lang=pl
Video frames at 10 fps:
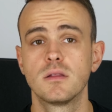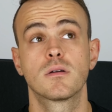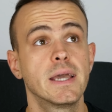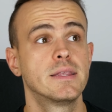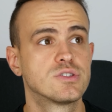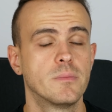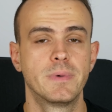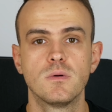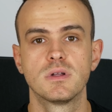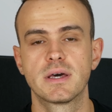no kiedyś to
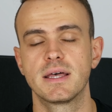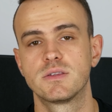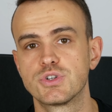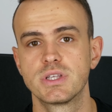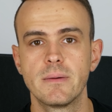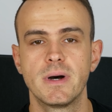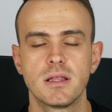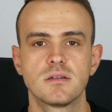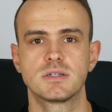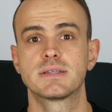było, teraz już nie ma,
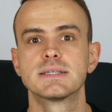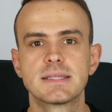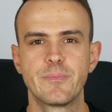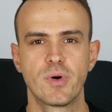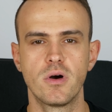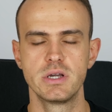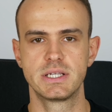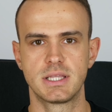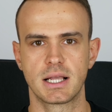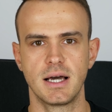no czas jest z tym
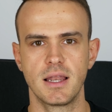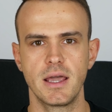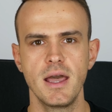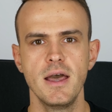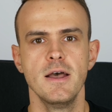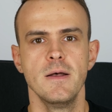pogoić i tak dalej.